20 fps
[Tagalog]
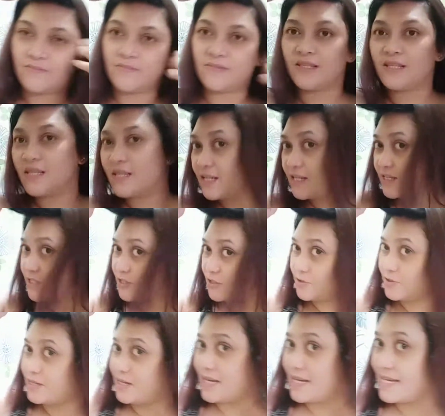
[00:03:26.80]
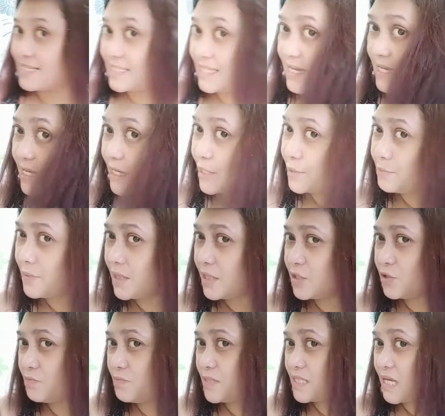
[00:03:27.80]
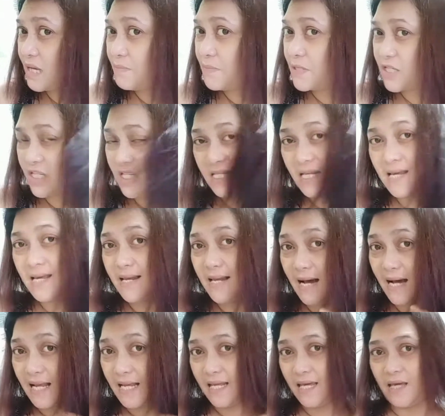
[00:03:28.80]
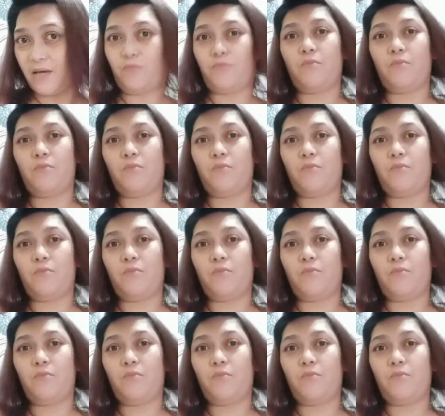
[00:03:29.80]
So guys, ayan, medyo basa pa siya sa ilalim.